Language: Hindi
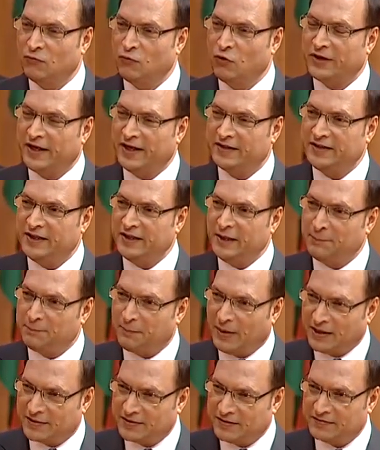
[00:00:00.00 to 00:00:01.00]
वो कहते हैं ये
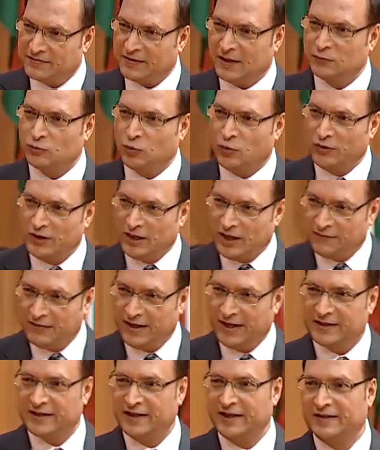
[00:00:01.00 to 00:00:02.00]
पाकिस्तान को
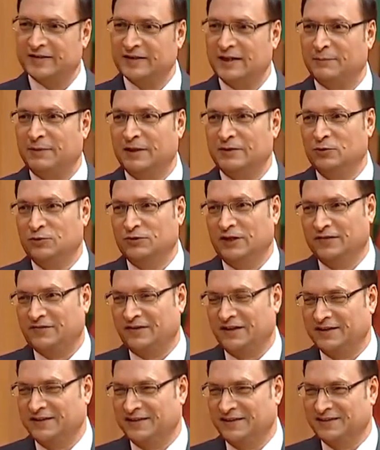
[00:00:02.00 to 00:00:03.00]
लव लेटर लिखना बंद होना
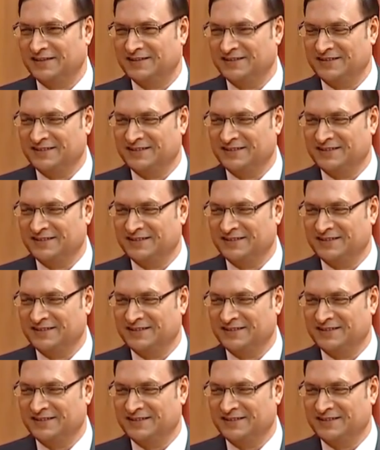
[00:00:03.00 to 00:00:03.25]
चाहिए